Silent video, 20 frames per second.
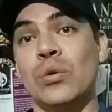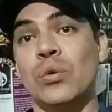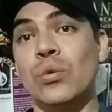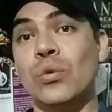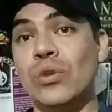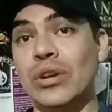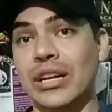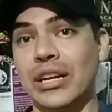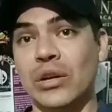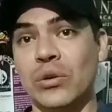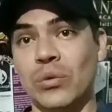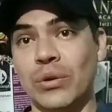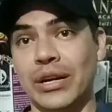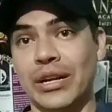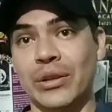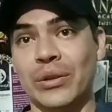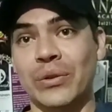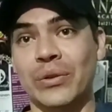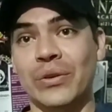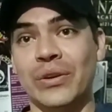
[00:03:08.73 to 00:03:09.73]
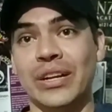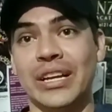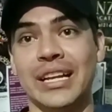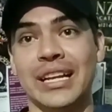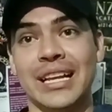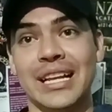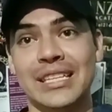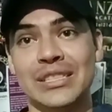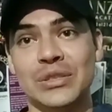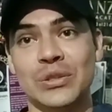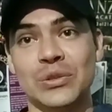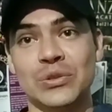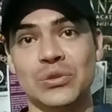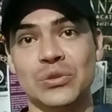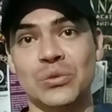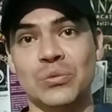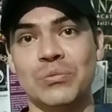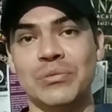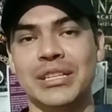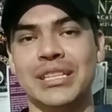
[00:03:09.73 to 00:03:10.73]
un recuerdo en las
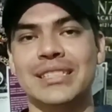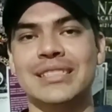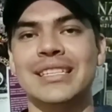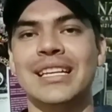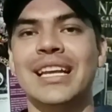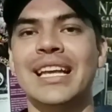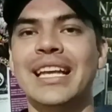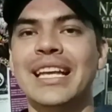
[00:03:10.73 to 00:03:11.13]
costumbres